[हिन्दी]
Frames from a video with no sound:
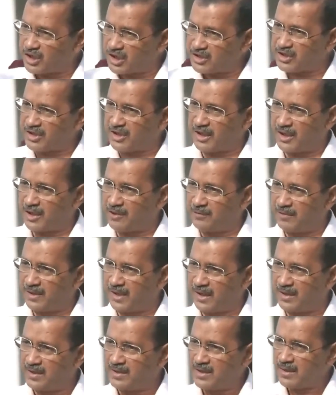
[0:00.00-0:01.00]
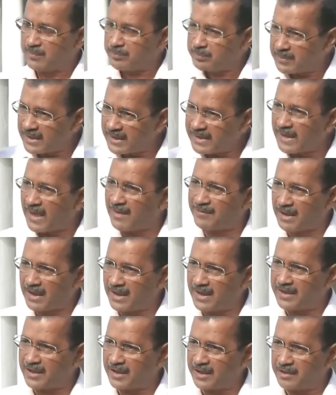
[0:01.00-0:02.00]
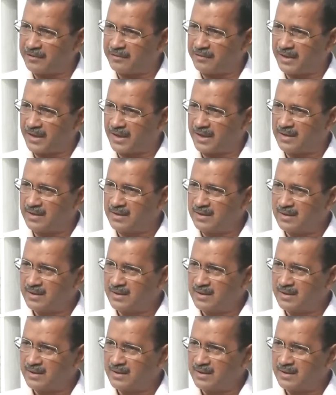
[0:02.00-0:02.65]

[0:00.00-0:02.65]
जज डरे हुए हैं मीडिया वाले डरे हुए हैं